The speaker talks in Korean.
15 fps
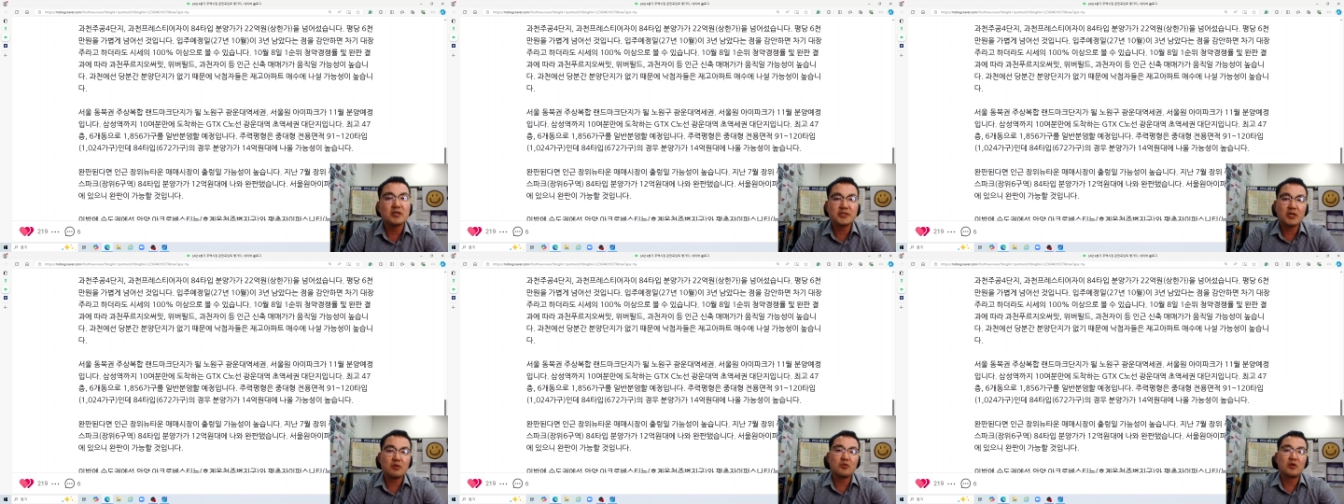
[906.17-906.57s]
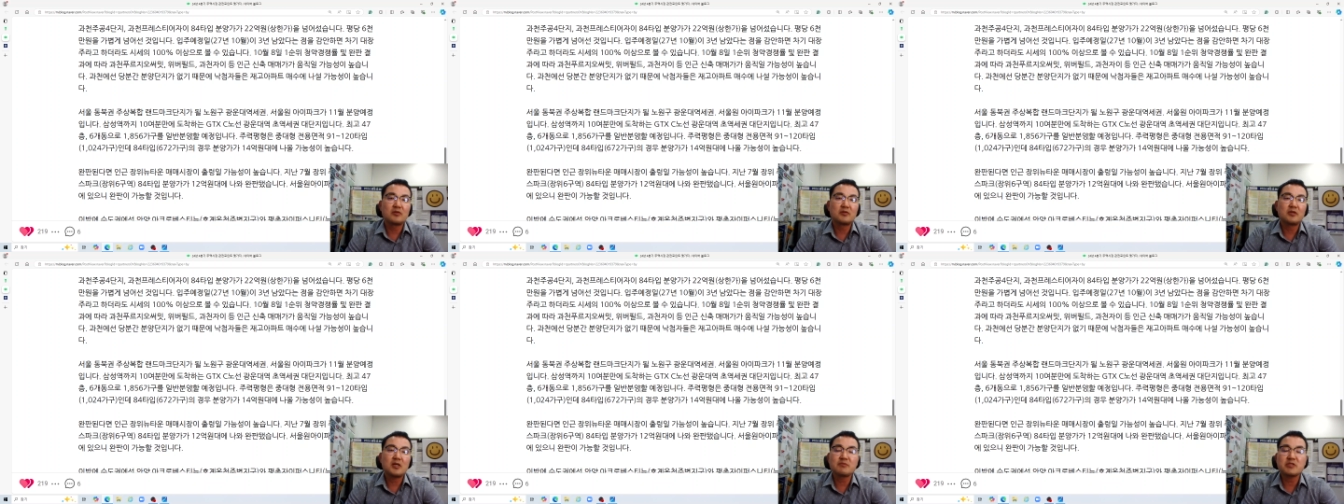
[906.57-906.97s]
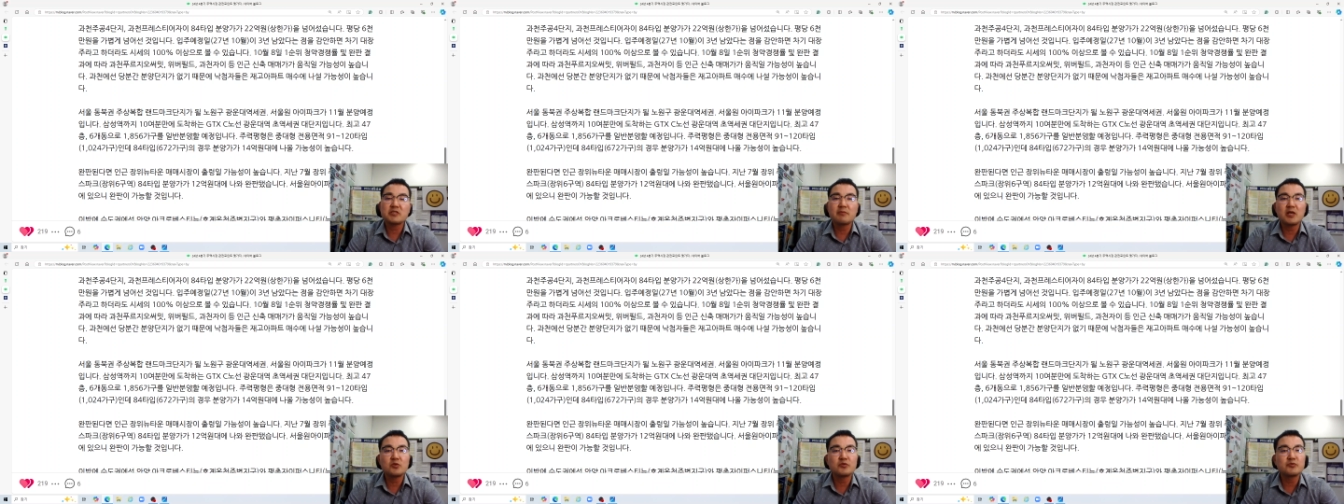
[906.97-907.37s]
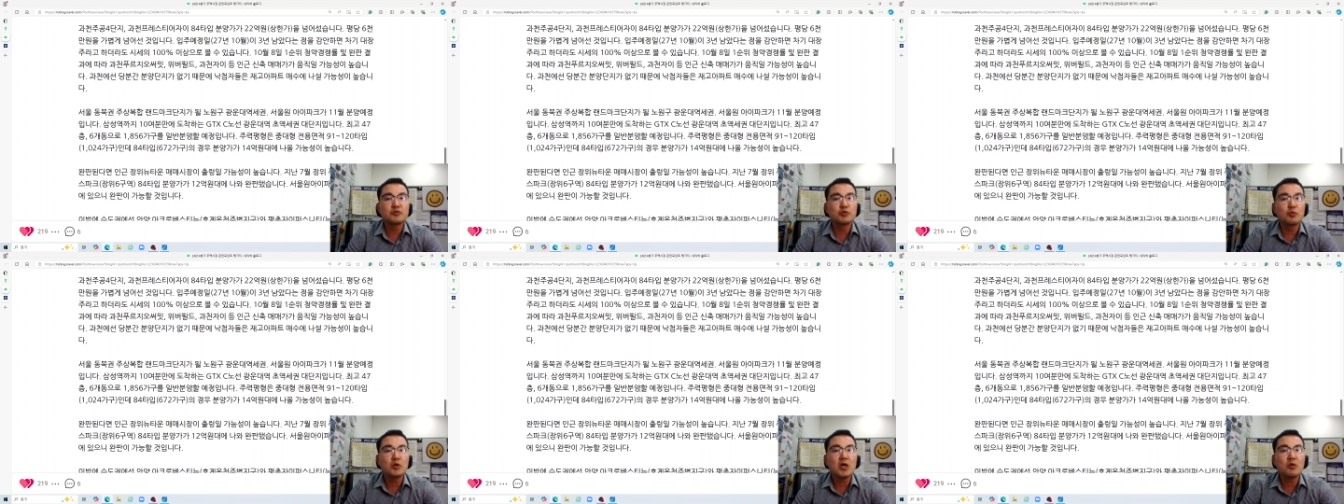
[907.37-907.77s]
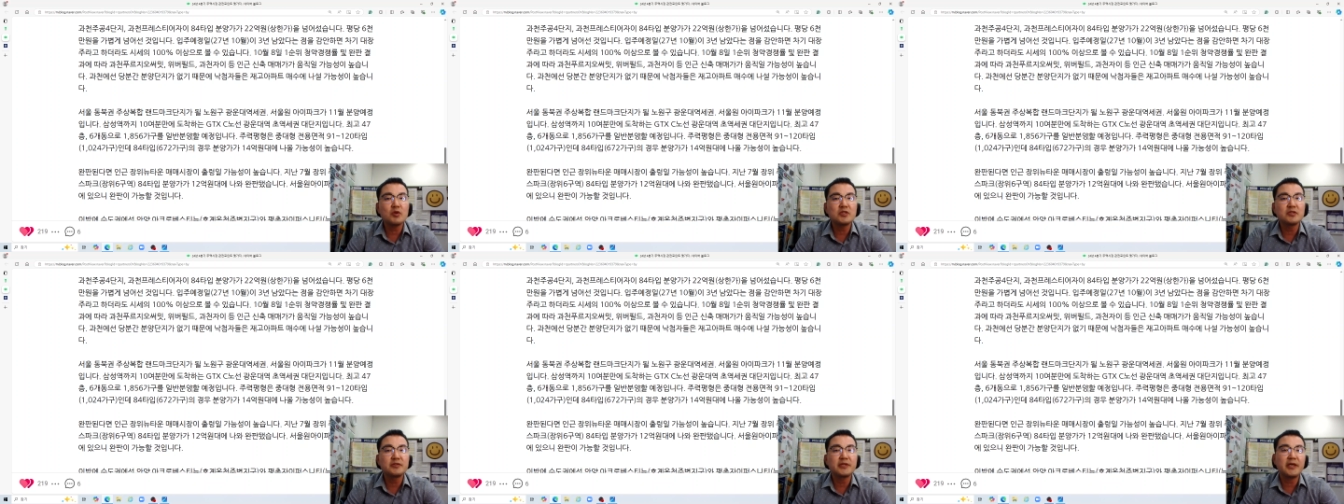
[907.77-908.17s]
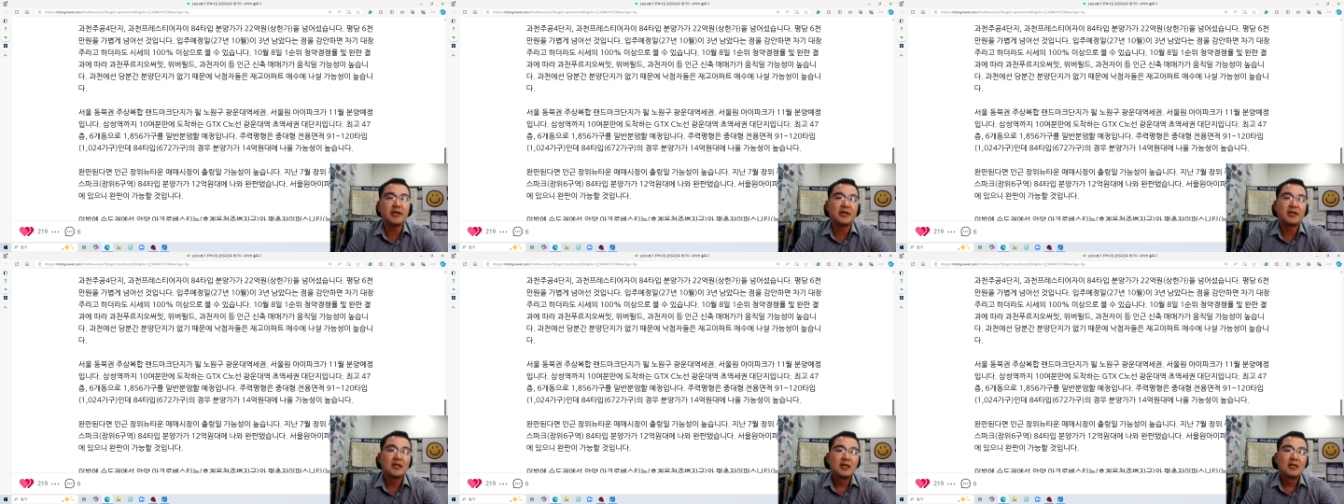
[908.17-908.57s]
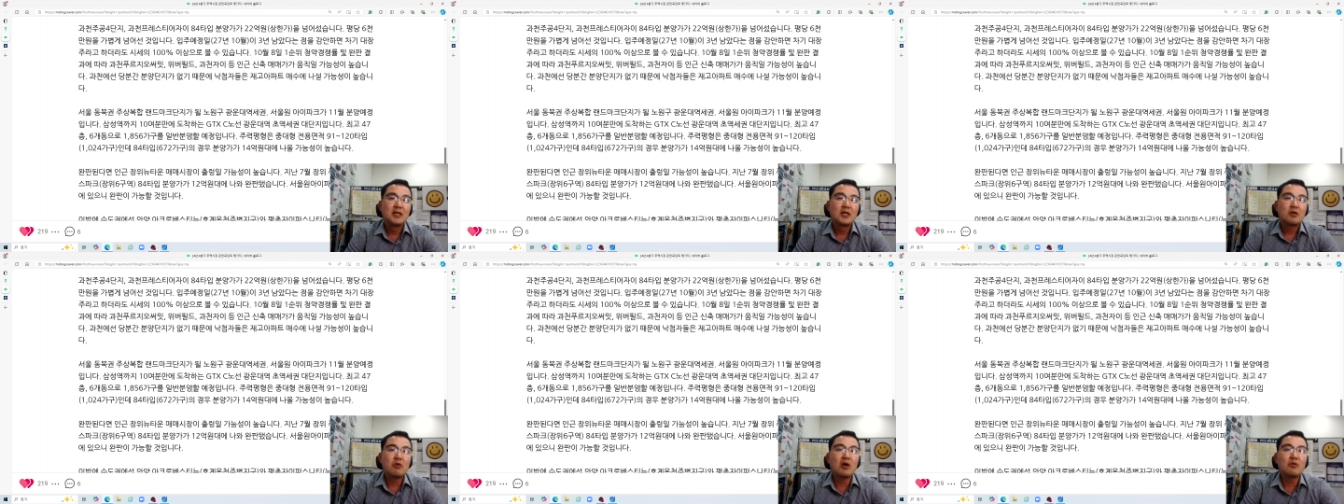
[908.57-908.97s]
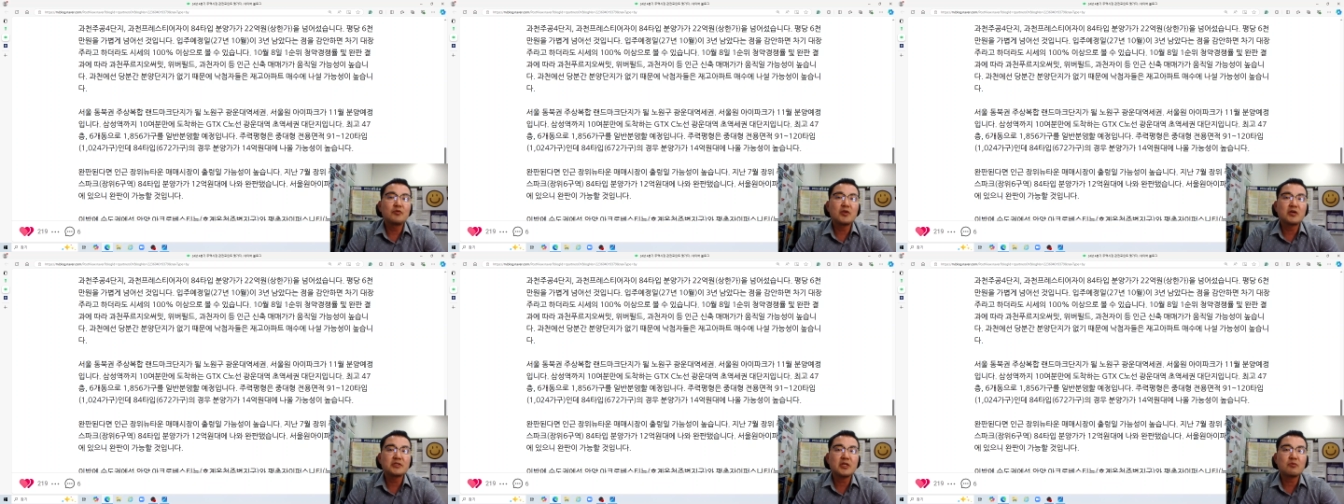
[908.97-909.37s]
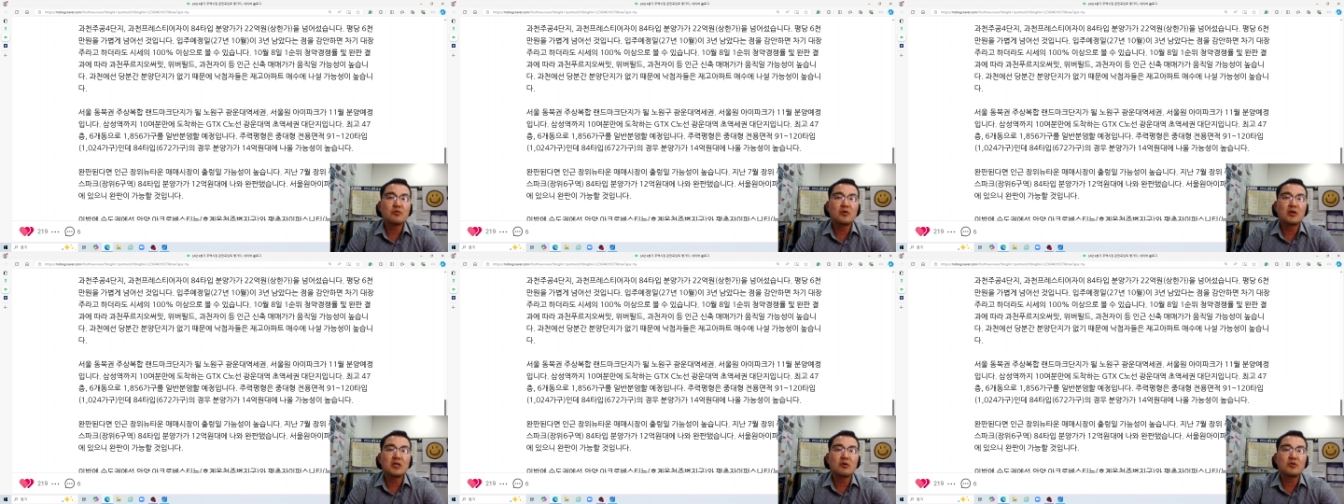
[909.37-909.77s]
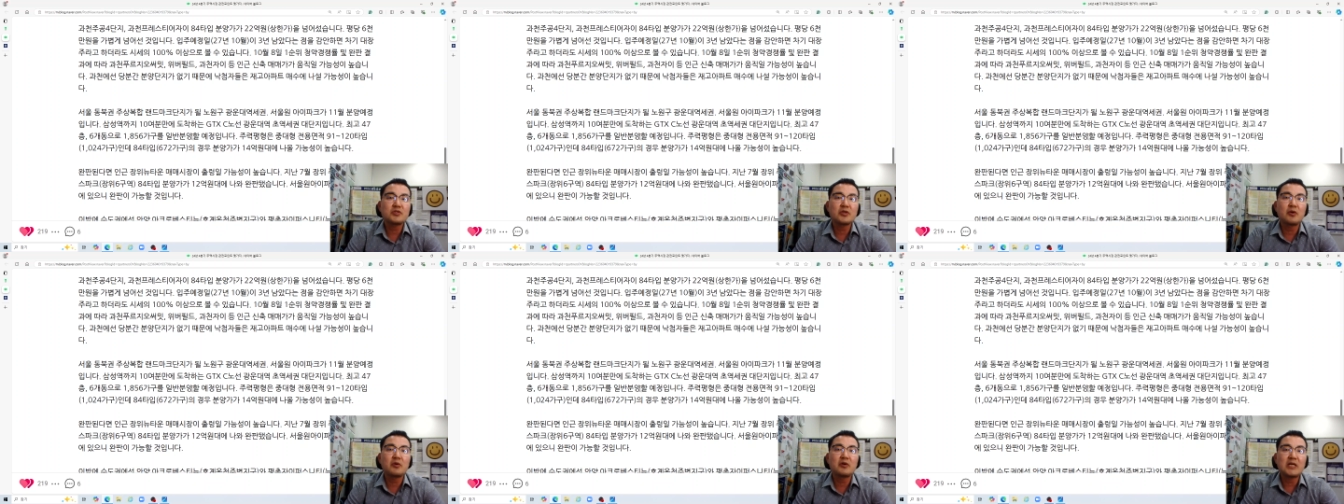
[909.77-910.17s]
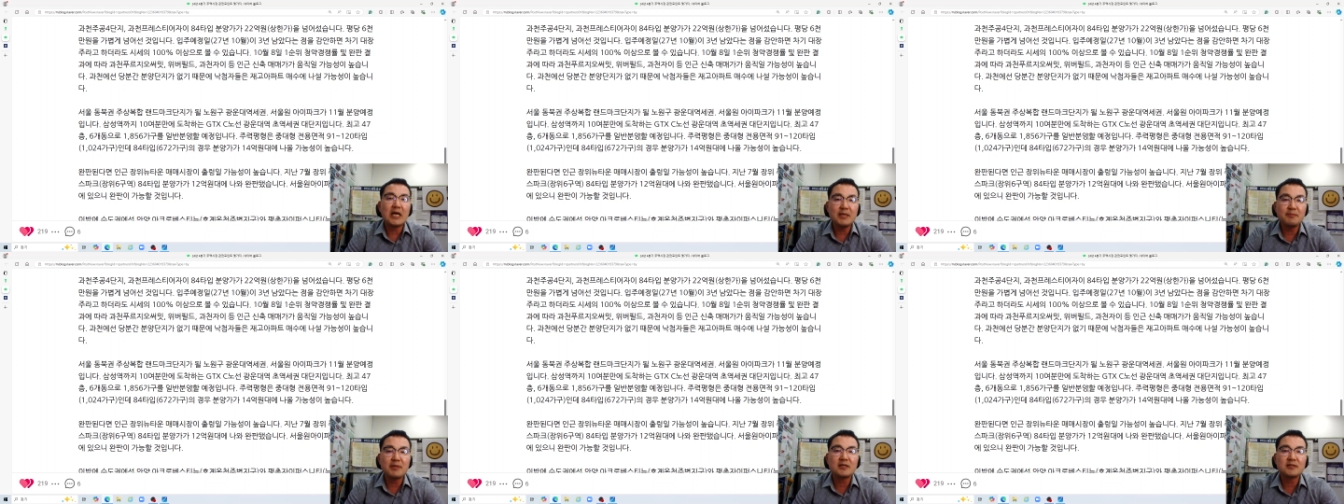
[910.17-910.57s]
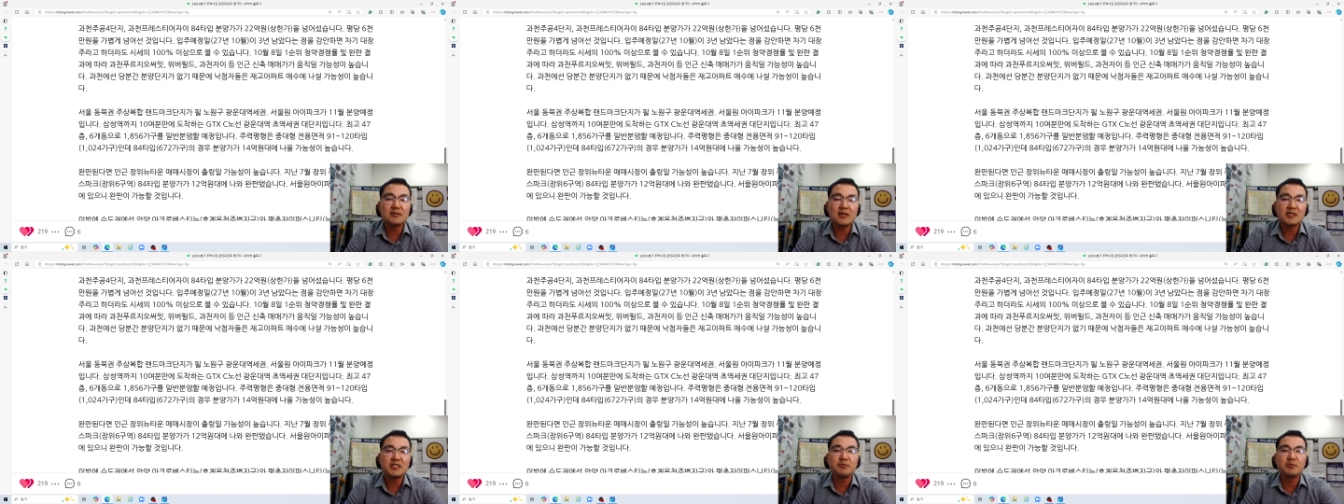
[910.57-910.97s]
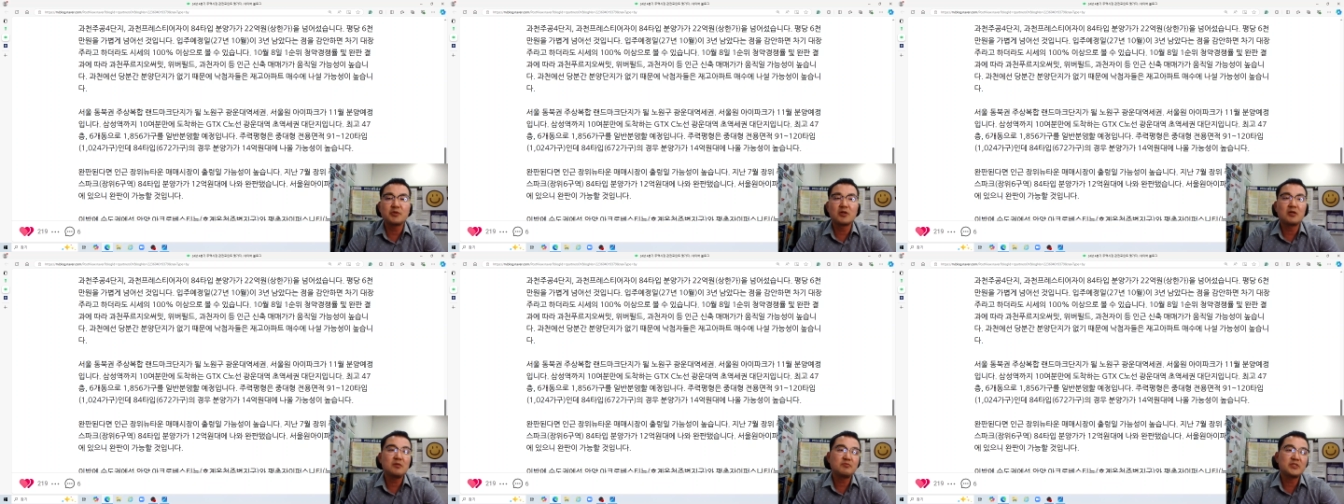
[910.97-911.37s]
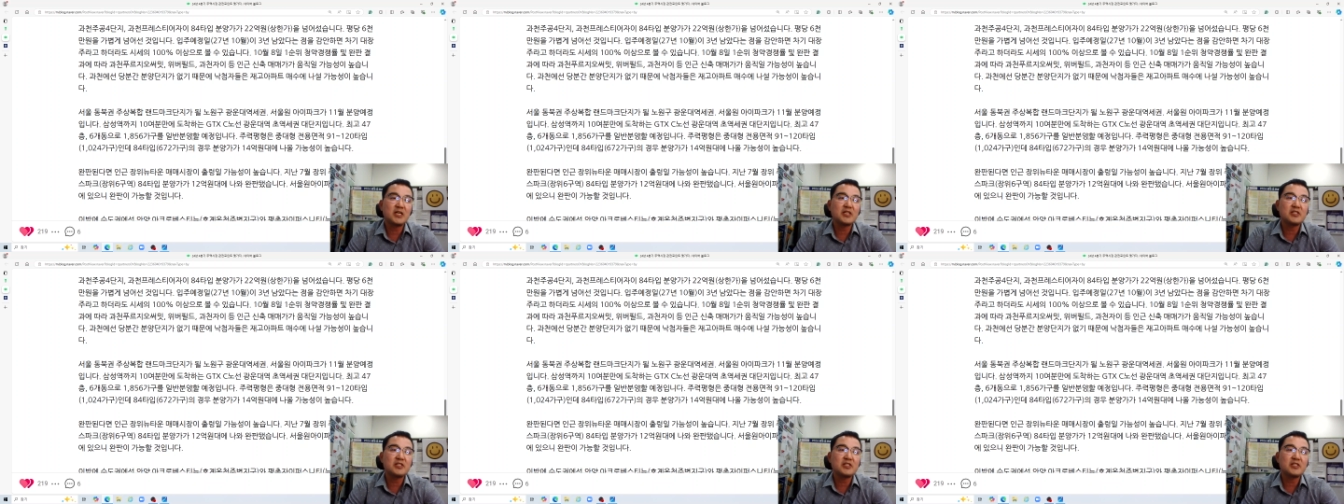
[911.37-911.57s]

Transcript: 역세권, 감사스마일도 주목하고 있는데 광운대 역세권하고 서울원 아이파크가 11월 분양